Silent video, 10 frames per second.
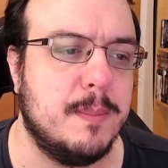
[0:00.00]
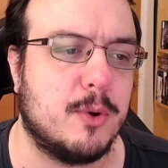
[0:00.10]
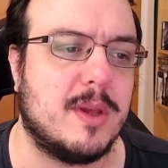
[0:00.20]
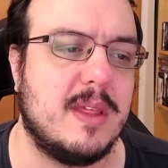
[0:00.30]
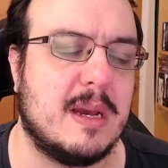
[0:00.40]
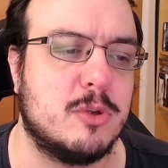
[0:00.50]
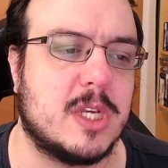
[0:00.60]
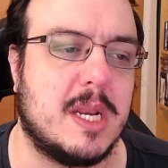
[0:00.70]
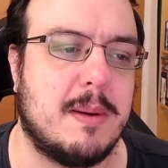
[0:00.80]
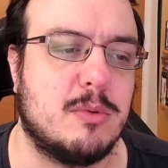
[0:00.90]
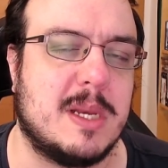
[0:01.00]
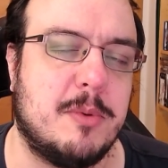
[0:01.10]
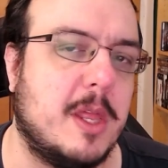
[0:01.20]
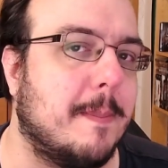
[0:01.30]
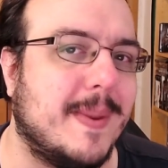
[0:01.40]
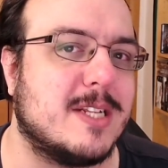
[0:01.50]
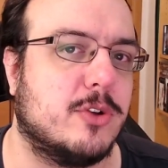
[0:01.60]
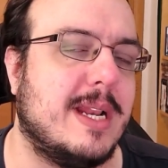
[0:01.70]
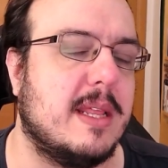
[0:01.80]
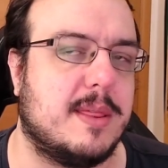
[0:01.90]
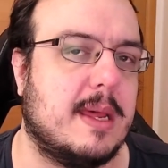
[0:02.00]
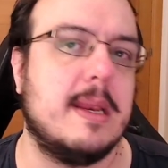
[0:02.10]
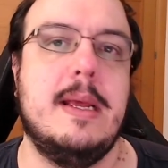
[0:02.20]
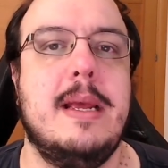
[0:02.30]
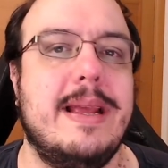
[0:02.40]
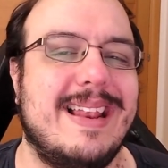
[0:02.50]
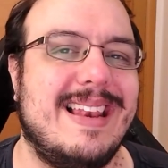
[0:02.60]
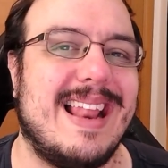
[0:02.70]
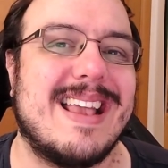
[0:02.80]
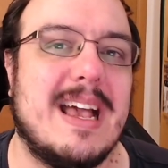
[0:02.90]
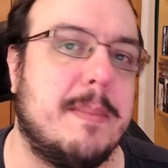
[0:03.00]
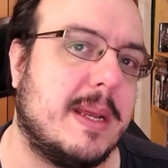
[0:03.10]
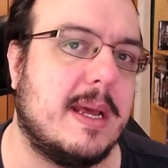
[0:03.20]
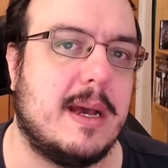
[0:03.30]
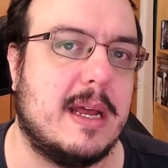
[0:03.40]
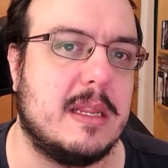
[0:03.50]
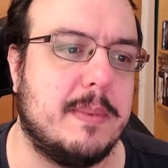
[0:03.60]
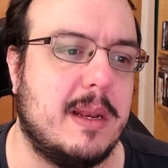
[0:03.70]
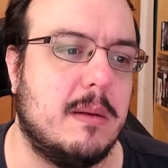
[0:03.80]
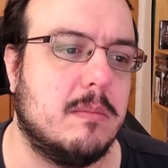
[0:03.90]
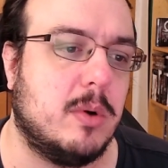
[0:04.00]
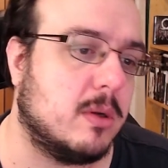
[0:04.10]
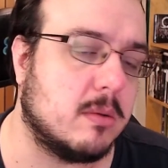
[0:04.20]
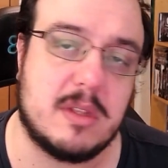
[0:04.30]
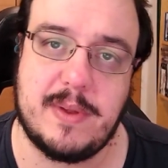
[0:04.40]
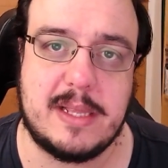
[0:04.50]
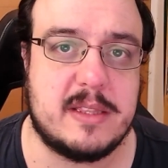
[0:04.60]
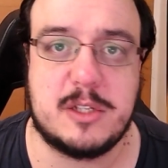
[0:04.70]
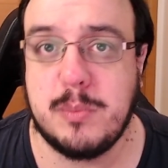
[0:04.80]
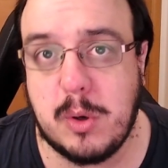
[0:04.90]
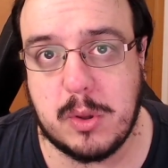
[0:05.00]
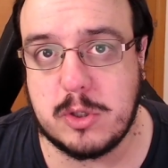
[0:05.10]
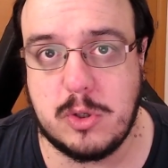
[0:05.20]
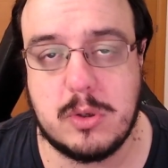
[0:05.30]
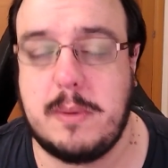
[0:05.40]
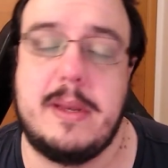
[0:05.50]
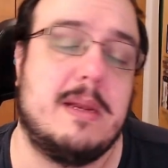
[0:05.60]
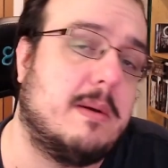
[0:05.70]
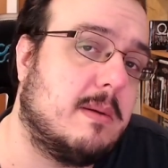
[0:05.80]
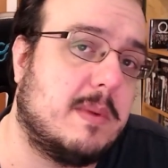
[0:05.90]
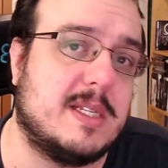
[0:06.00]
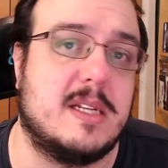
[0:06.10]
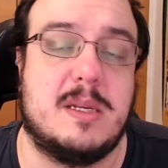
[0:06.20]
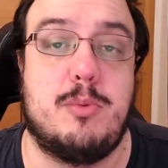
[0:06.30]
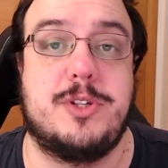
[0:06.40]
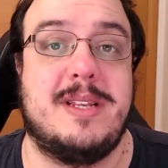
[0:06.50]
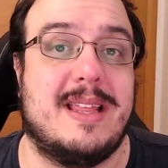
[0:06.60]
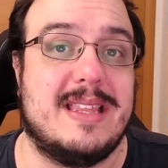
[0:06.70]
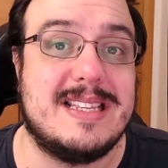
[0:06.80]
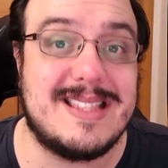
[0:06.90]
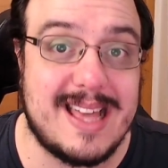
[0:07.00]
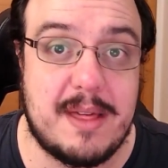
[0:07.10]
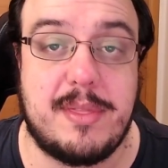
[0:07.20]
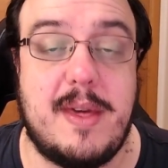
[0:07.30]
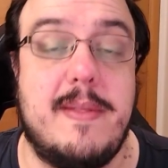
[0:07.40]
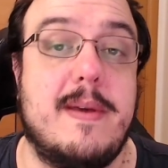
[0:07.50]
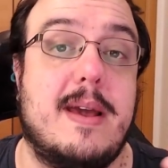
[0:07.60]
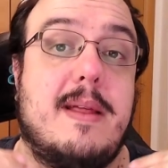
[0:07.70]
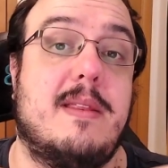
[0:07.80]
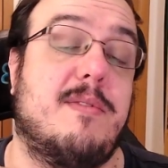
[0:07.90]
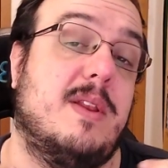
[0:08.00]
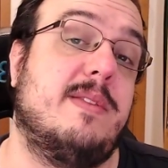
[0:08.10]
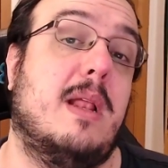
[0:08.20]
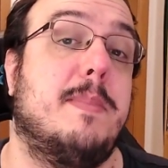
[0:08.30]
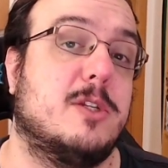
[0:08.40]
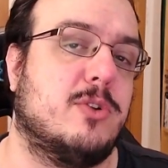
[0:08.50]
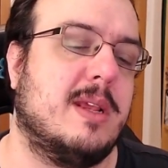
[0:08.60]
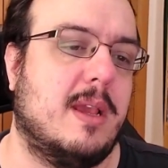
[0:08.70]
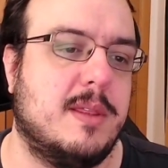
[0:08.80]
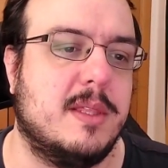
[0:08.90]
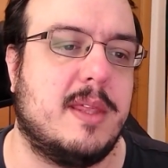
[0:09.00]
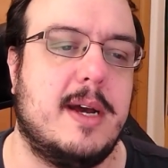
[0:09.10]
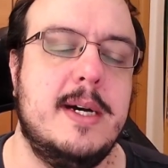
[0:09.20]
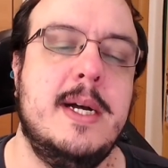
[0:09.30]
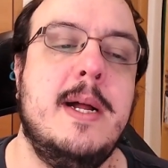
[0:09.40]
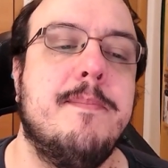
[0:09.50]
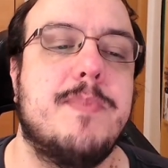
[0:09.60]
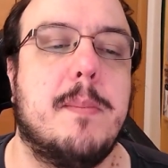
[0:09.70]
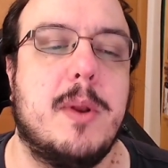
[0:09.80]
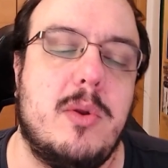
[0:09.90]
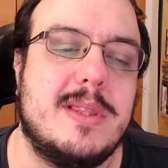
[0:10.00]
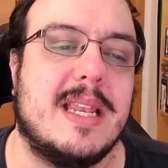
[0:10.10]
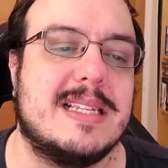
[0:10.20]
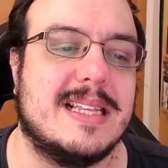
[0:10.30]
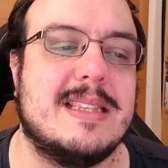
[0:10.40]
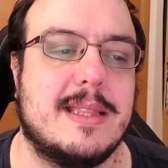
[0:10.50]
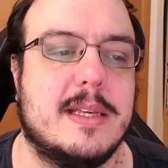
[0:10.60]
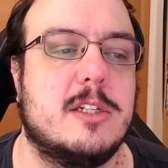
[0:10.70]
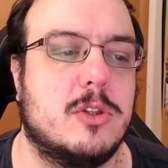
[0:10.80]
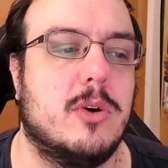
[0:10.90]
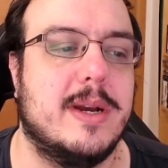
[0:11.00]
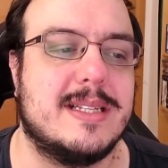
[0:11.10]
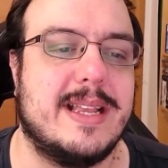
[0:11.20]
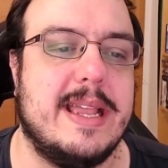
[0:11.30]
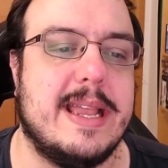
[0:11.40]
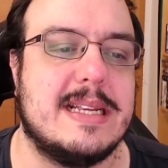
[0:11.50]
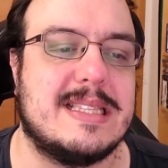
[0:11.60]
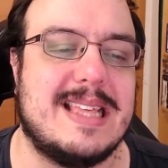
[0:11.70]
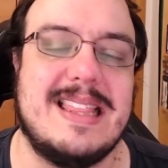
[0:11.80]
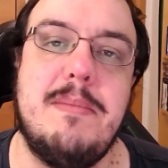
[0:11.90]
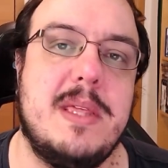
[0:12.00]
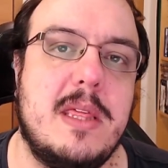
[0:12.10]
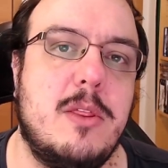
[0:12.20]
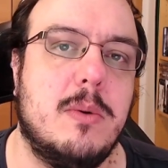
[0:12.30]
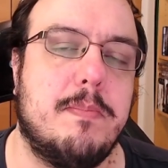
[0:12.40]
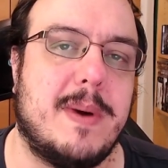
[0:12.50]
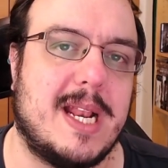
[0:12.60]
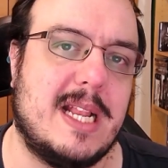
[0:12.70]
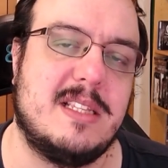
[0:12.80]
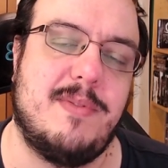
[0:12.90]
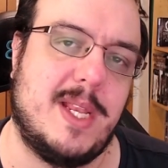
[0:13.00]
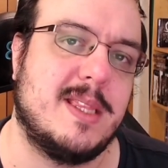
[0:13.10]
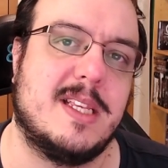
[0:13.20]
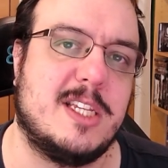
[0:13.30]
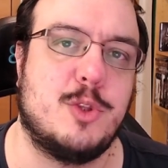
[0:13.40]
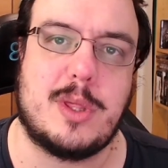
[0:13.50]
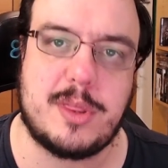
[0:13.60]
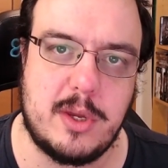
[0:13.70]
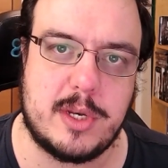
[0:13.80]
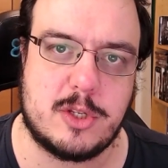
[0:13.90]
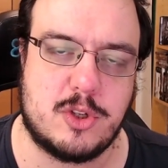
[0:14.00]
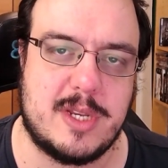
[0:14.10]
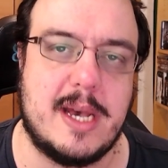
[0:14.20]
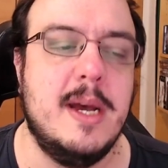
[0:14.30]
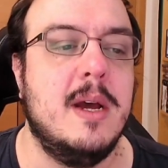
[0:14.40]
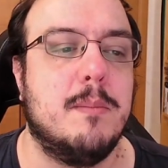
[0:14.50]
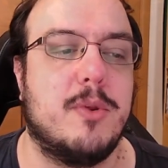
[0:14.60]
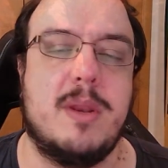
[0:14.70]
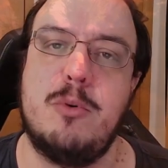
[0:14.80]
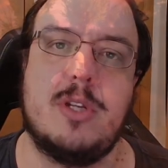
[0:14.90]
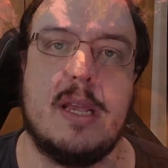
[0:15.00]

porque digamos que ahora vamos a poder personalizar la cámara a nivel, bueno, diferentes modos, ¿no? Que van a basarse pues en la distancia de cara referente al personaje, etcétera, pero lo interesante de esto es que está dividido para las diferentes situaciones. O sea, podremos